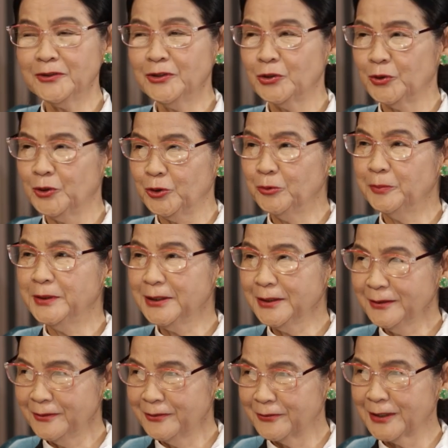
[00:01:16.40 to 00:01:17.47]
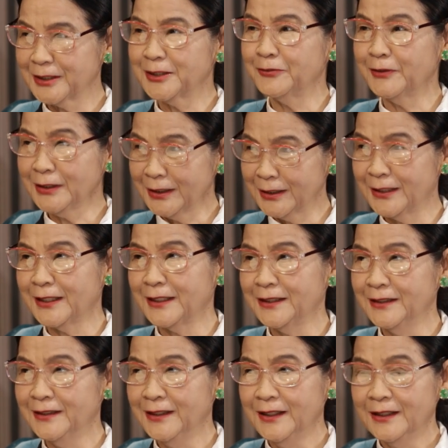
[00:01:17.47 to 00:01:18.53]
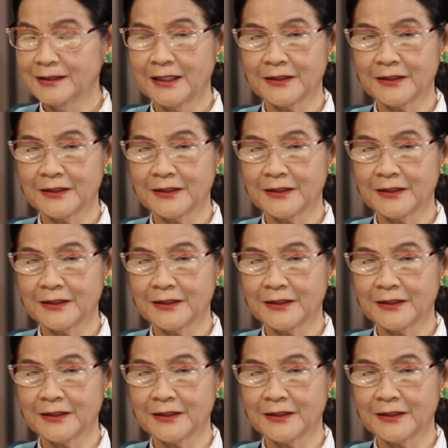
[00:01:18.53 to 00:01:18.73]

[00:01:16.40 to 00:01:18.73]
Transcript: có nhiều hiểu biết về ừ. cái vấn đề này ừ.